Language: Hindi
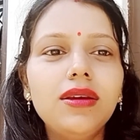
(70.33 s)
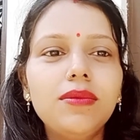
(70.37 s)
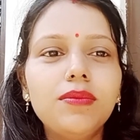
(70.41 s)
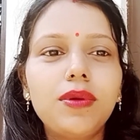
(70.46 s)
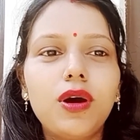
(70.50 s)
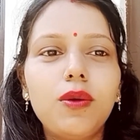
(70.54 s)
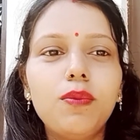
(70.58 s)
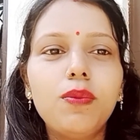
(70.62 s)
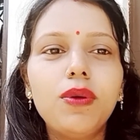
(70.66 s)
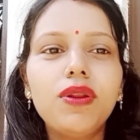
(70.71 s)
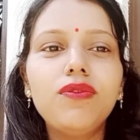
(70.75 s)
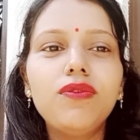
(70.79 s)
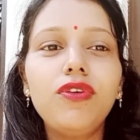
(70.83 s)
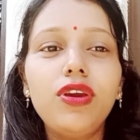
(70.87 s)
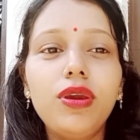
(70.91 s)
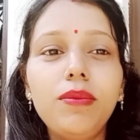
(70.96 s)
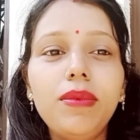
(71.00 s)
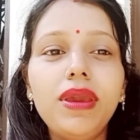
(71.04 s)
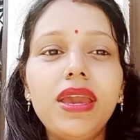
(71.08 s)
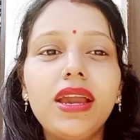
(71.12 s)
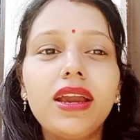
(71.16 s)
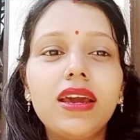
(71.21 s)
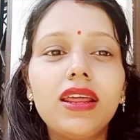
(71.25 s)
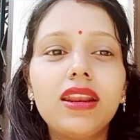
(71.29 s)
प्रॉपर वे
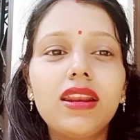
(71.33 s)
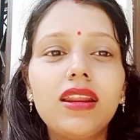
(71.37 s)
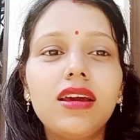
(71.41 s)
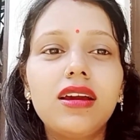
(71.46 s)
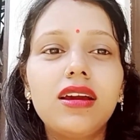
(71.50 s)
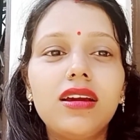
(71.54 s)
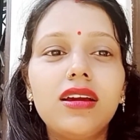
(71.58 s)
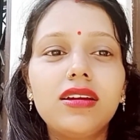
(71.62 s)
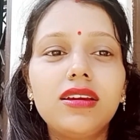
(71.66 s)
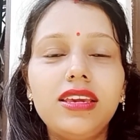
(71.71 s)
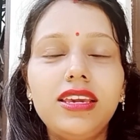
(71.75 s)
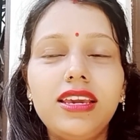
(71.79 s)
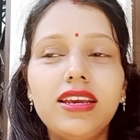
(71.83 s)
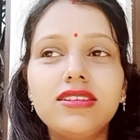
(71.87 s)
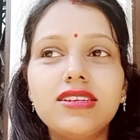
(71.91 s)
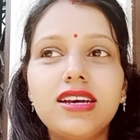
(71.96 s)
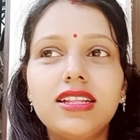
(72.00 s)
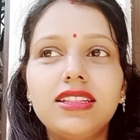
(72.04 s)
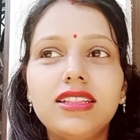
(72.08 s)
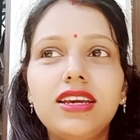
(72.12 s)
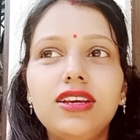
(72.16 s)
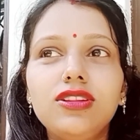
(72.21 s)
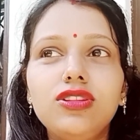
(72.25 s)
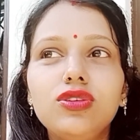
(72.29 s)
में अगर किया
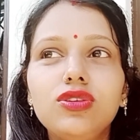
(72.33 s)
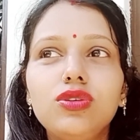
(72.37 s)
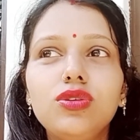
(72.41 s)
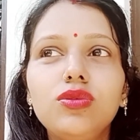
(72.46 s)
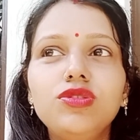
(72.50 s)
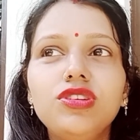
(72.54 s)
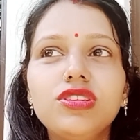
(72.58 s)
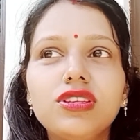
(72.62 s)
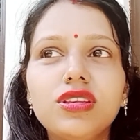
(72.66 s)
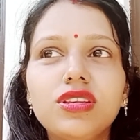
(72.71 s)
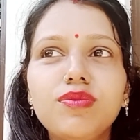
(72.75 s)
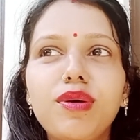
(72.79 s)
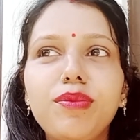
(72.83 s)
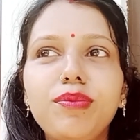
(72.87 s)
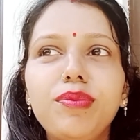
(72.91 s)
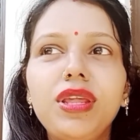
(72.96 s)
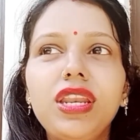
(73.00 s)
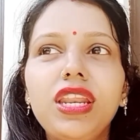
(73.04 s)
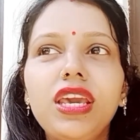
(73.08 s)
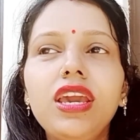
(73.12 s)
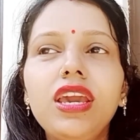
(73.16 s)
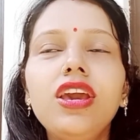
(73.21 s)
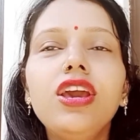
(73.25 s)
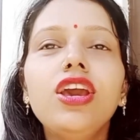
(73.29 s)
जाता है तो जैसे मम्मी
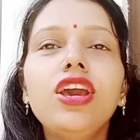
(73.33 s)
ने